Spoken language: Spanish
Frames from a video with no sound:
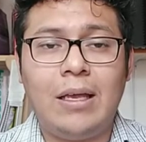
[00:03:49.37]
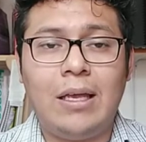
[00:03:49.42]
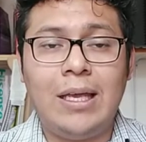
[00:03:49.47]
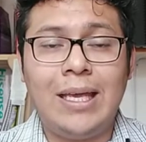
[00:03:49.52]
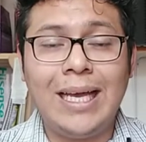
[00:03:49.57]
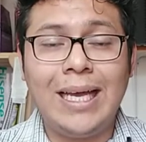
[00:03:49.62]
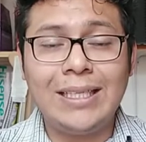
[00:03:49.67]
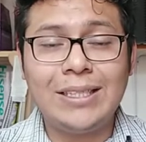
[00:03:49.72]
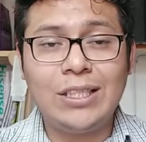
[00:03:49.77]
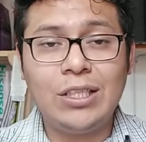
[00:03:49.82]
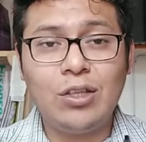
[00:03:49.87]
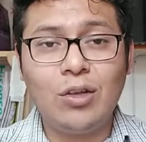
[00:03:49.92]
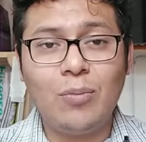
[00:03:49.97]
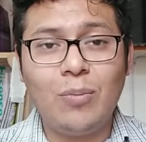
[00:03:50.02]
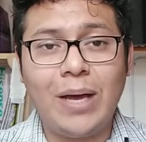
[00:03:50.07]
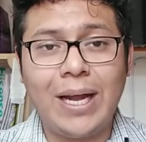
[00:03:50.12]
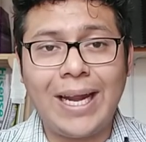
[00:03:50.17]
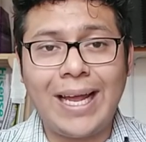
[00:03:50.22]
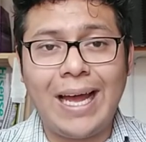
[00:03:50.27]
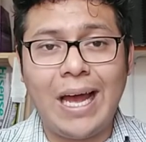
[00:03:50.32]
y ha sido
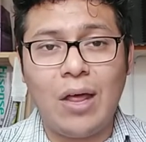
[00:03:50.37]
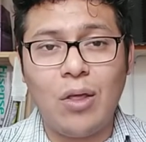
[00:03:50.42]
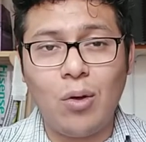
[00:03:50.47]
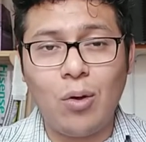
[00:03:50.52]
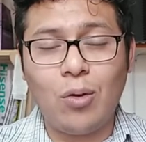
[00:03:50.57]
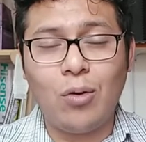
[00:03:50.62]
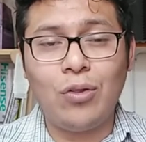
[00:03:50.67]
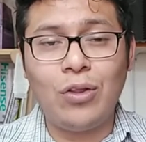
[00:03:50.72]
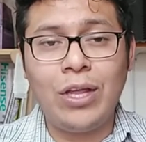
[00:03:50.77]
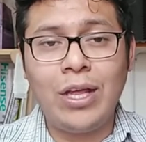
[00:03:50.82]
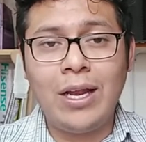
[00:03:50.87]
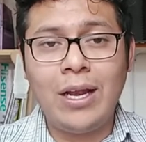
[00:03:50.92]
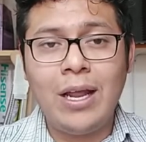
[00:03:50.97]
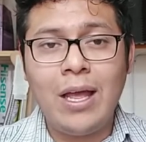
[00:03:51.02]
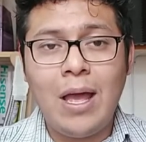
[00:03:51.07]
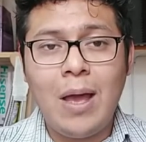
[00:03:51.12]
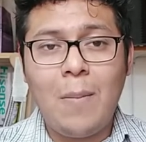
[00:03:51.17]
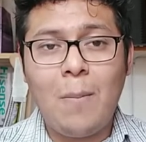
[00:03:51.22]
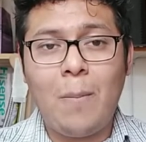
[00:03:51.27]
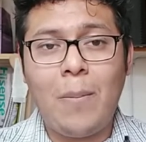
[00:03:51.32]
marcado con él
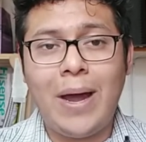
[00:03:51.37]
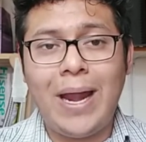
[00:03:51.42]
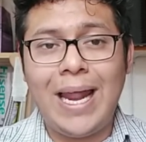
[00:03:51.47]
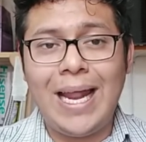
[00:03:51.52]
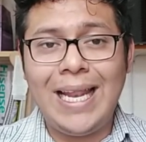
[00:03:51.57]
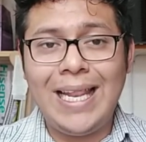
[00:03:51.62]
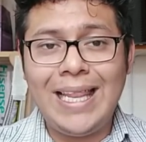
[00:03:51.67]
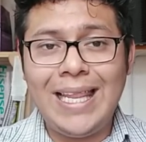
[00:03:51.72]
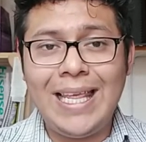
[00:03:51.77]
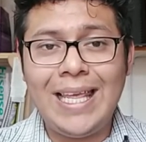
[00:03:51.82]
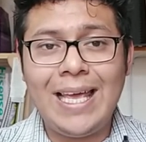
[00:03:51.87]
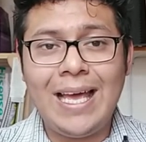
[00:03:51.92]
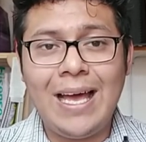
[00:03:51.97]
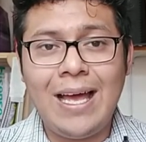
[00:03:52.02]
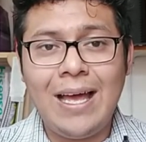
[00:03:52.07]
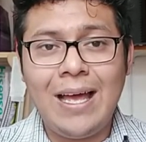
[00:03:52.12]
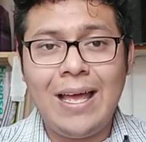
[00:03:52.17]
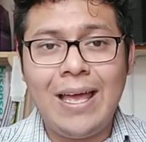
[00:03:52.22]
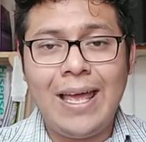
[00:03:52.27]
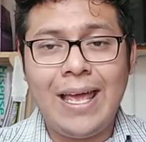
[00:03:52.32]
para el
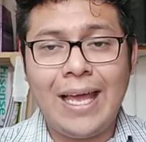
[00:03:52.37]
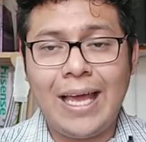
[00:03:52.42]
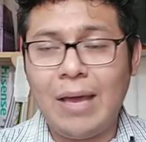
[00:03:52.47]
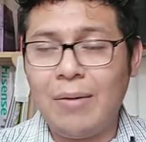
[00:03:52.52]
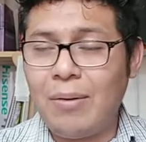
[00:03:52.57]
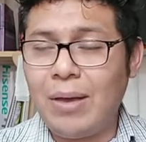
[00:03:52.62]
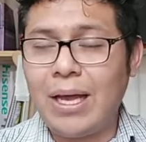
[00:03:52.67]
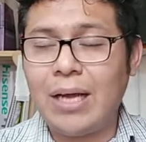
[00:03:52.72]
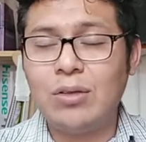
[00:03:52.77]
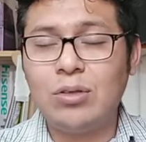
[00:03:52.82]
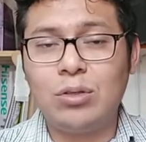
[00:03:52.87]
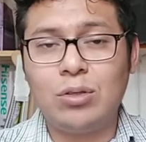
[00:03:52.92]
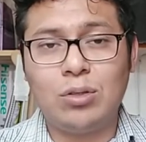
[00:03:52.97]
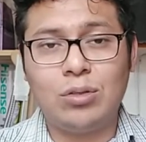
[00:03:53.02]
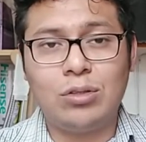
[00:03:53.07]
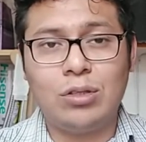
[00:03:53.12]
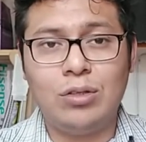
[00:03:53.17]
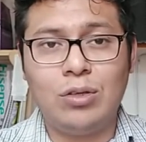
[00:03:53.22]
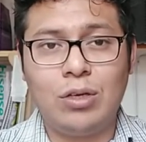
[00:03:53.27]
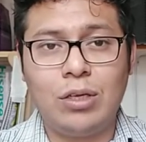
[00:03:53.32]
día en que venga
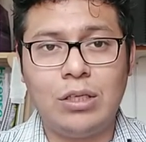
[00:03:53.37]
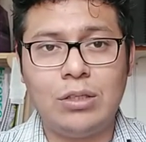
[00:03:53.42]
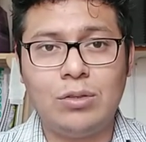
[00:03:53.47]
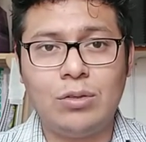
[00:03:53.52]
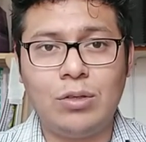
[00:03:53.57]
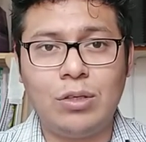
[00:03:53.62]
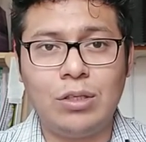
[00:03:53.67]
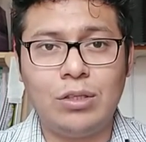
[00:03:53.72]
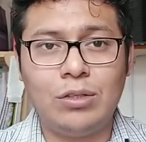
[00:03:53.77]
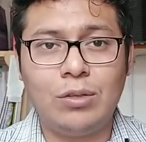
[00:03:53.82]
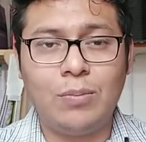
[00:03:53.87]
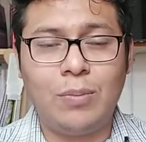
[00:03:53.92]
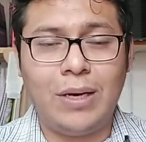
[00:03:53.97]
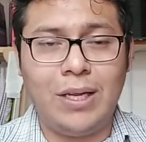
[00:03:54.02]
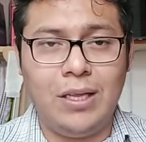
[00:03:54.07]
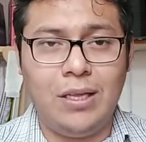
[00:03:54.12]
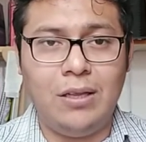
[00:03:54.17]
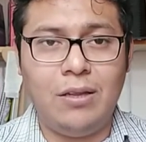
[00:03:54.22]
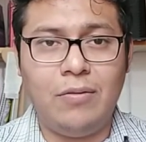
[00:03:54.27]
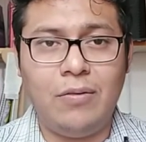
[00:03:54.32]
nuestro Señor Jesucristo
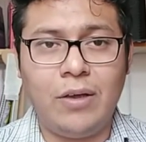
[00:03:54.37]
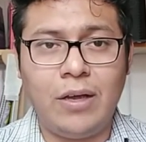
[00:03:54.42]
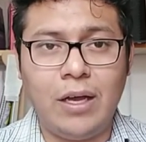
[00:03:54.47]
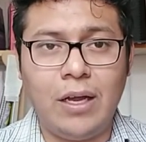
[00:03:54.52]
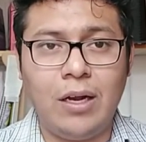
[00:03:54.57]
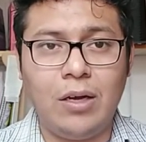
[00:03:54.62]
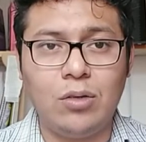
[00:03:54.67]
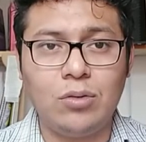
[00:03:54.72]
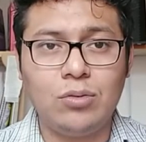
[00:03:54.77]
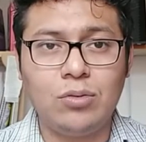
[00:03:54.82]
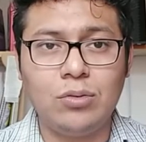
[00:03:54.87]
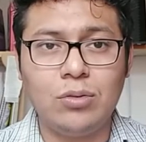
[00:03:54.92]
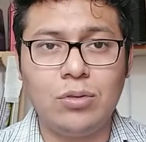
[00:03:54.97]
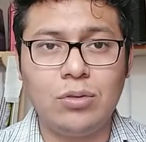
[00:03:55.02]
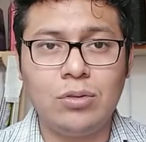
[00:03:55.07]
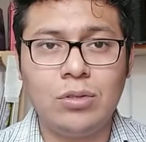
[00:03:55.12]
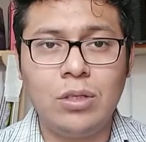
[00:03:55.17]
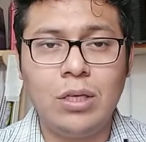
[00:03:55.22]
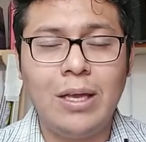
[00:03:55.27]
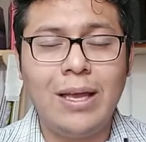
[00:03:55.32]
para identificar a los
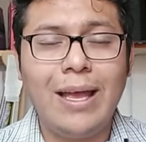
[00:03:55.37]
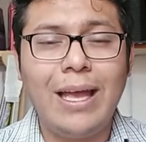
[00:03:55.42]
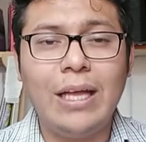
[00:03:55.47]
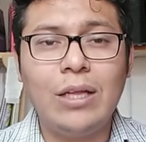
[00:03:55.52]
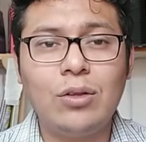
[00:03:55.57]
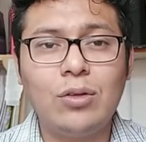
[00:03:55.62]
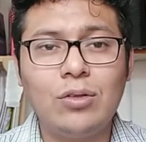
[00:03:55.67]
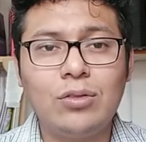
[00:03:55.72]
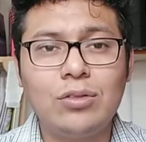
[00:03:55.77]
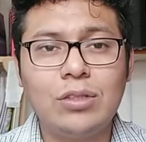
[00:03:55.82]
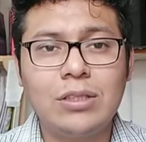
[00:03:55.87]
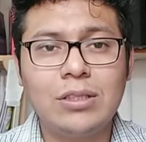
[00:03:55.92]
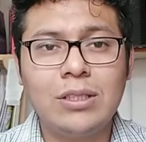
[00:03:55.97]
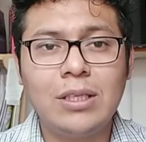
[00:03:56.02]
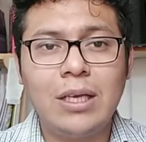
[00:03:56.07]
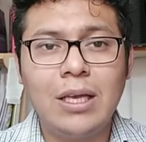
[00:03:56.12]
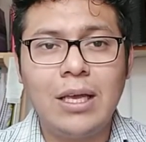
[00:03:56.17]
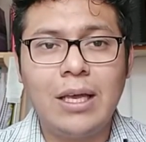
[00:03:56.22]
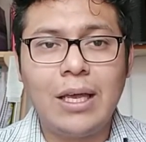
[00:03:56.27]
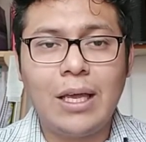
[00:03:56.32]
suyos. Entonces,
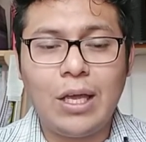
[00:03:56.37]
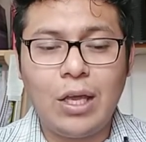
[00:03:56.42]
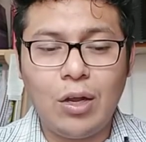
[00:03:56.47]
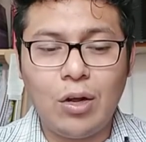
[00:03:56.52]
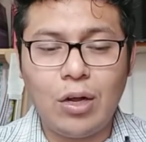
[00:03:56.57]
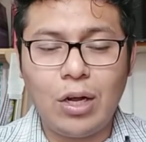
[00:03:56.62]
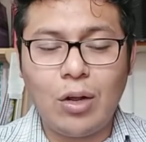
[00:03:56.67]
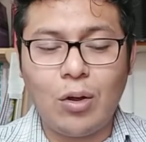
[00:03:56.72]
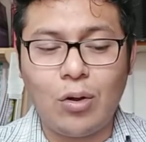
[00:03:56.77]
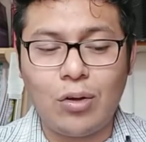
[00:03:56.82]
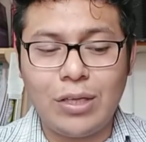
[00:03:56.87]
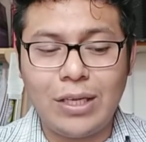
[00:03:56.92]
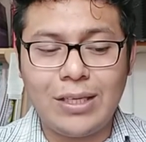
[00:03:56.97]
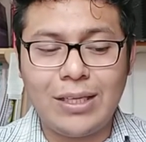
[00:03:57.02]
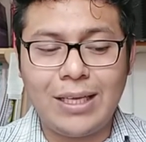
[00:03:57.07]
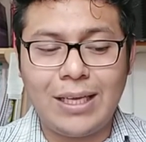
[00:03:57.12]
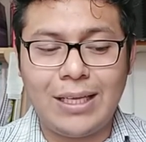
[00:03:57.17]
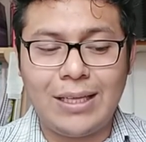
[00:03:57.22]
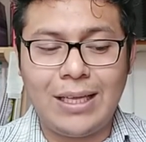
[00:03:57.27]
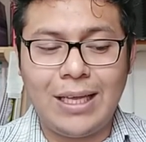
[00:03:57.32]
quiero
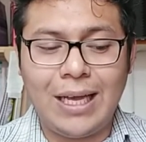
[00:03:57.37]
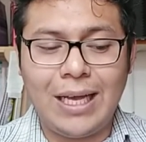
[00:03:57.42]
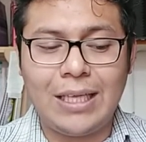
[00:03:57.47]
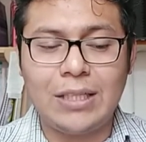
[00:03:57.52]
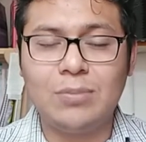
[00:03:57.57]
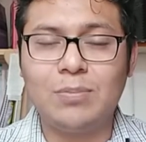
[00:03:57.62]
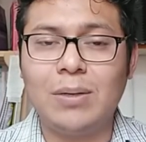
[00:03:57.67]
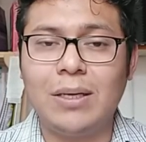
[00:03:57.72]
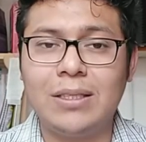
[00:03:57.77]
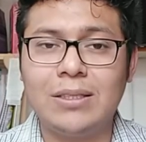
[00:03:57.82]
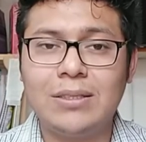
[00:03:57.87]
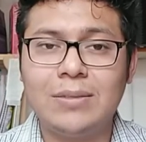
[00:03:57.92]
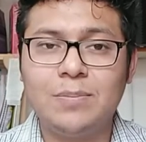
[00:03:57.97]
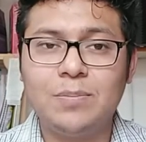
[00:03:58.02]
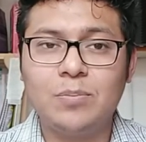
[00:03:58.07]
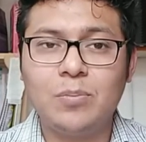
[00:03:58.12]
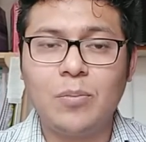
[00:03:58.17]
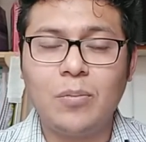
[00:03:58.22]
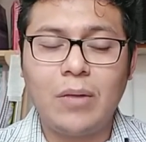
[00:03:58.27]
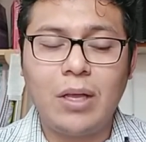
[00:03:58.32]
recordarte que tengas paz,
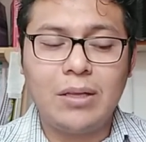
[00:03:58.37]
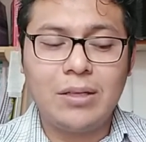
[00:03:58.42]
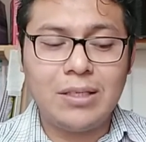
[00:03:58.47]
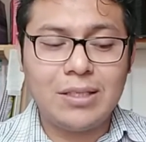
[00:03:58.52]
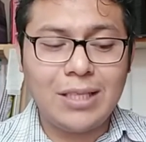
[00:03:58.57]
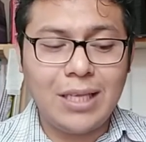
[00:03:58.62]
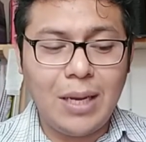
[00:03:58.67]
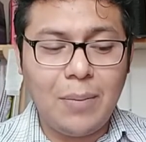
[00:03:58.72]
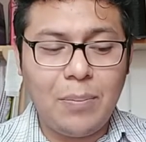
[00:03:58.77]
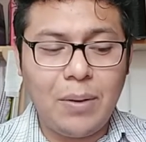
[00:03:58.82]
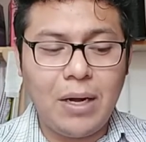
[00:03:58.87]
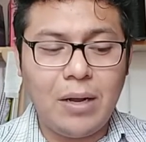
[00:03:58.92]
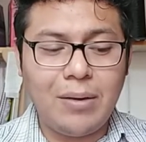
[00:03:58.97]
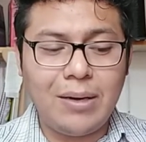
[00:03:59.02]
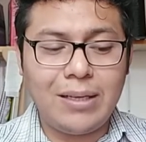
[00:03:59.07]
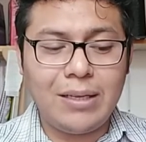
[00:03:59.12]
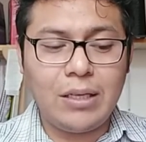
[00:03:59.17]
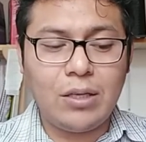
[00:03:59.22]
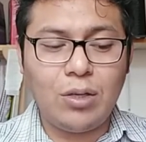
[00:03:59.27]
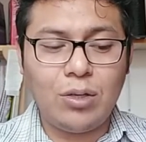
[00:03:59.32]
Dice la
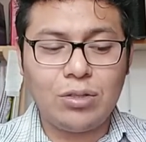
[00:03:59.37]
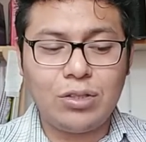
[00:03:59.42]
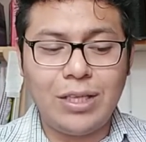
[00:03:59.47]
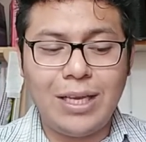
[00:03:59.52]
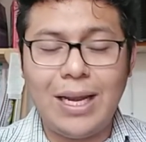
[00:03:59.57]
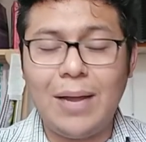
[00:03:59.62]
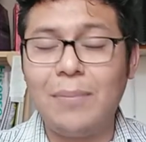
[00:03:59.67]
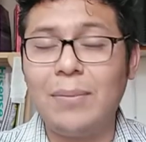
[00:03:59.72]
palabra de Dios en